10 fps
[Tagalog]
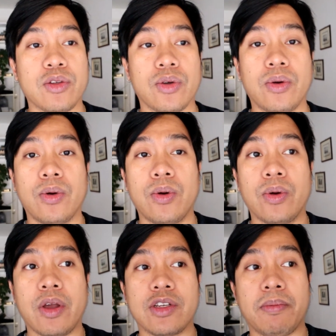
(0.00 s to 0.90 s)
so
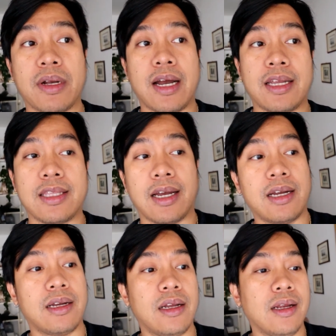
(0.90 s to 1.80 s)
ngayon siya
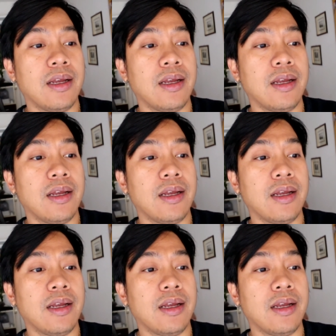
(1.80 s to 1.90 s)
maghahanda.